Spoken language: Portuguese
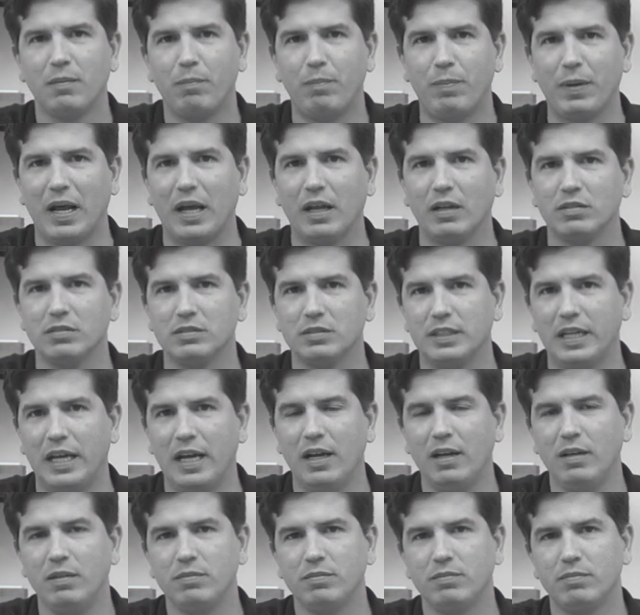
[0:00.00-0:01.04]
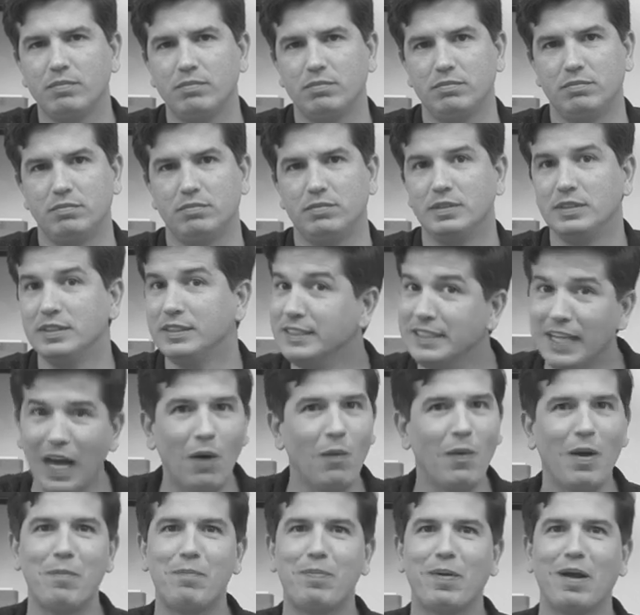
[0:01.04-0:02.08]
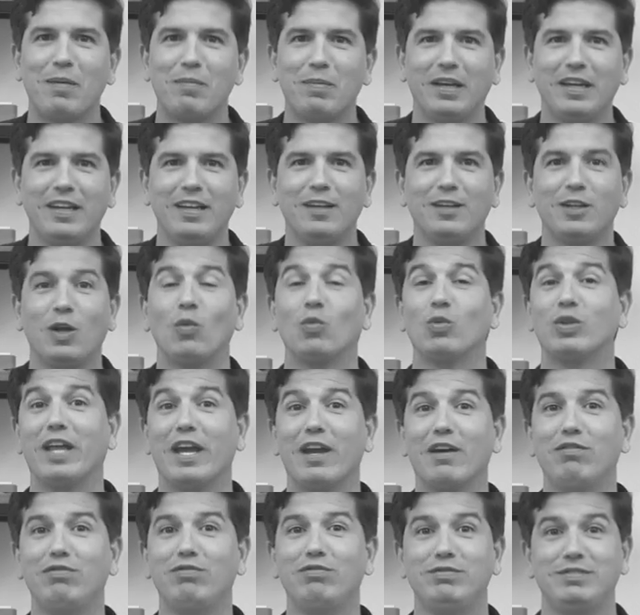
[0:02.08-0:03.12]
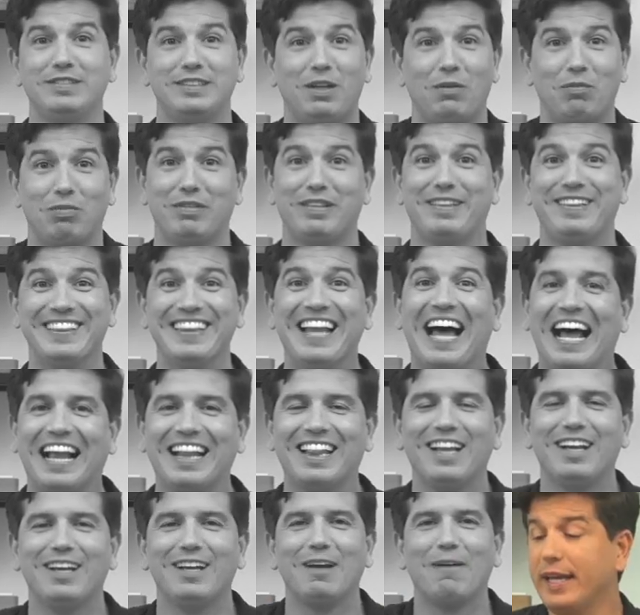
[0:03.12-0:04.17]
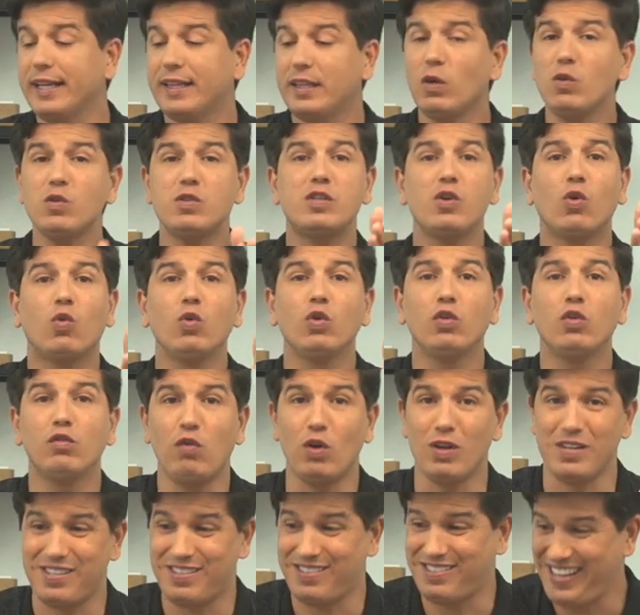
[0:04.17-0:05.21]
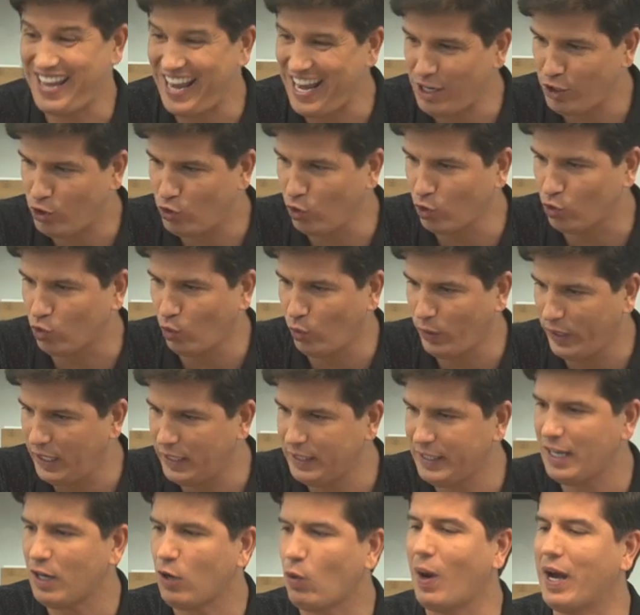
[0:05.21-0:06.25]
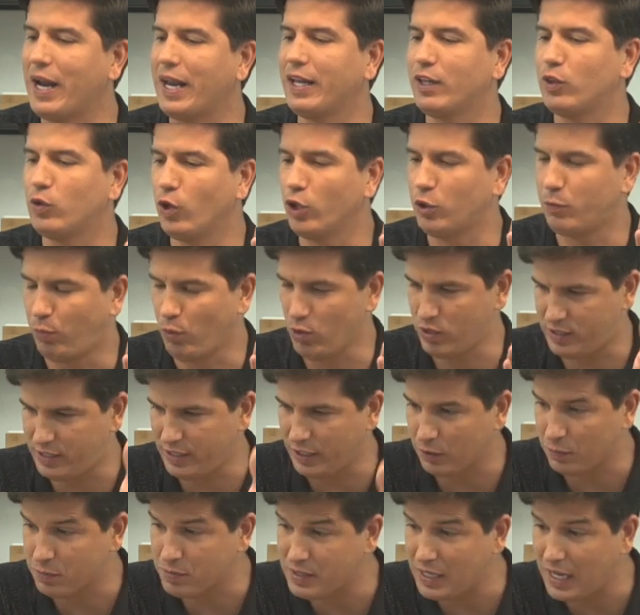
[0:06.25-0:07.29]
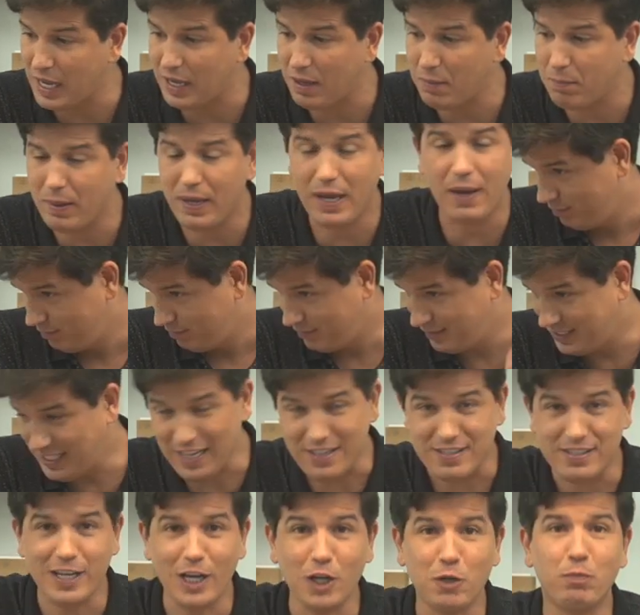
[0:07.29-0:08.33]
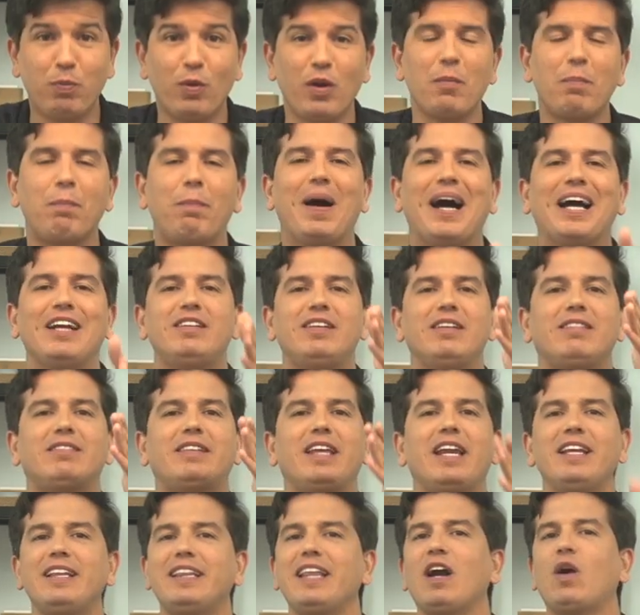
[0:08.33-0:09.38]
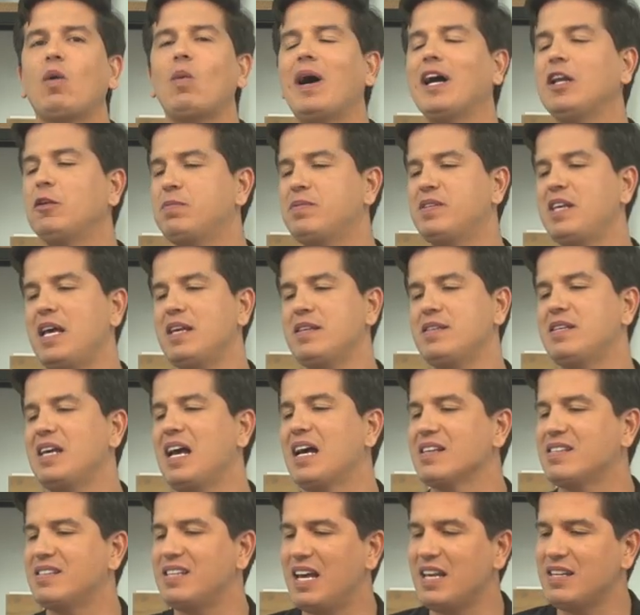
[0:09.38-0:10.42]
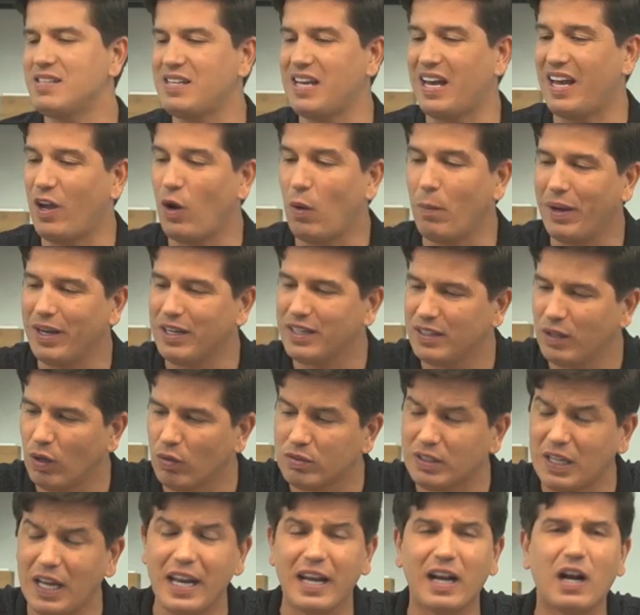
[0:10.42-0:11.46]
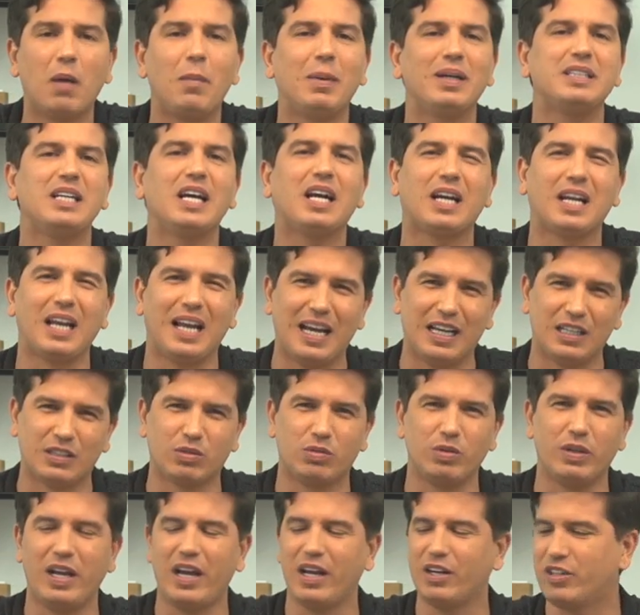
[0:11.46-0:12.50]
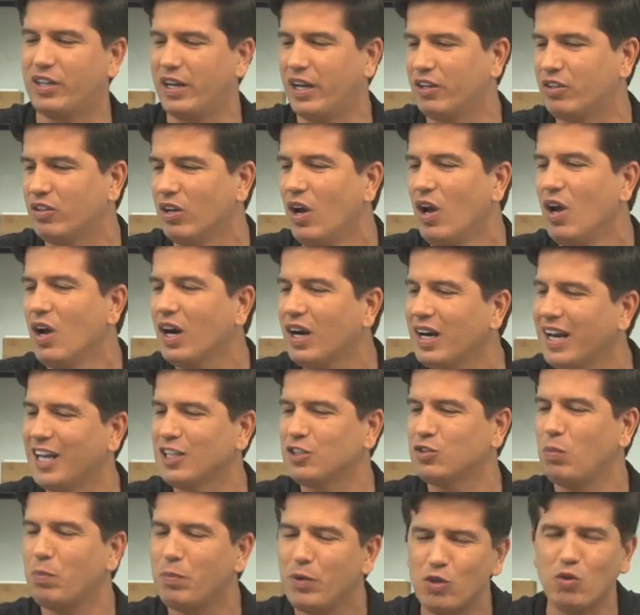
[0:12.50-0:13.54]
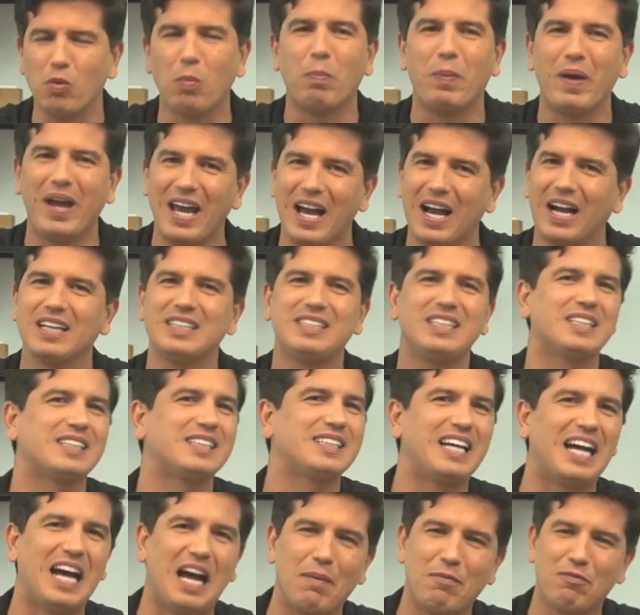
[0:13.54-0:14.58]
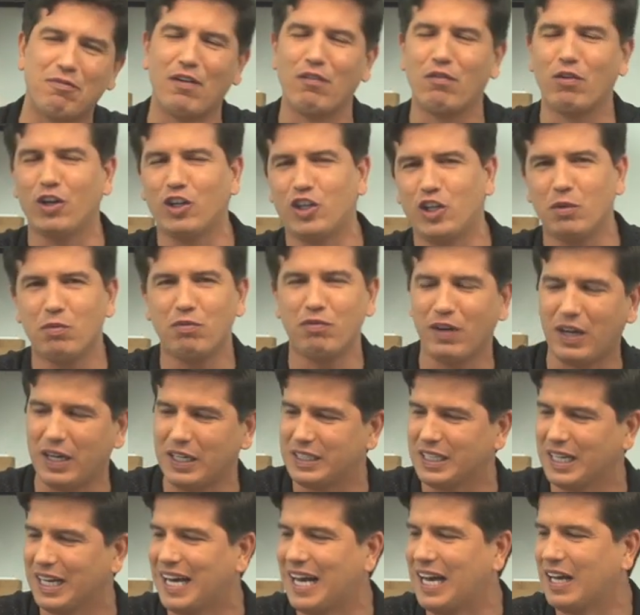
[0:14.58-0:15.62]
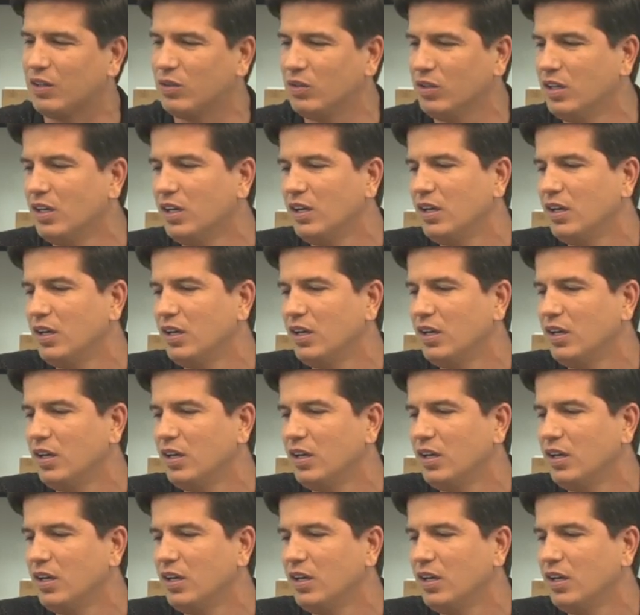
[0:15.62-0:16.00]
Pra, né? Não é pra mim, não devo, não, nada. Então, segundo vocês do Twitter, 48% pro CRB, 16 pro empate, 34 pro CSA. CSA realmente não tá legal, mas é clássico, né, gente? Clássico, bicho pega, você sabe, favoritismo fica de lado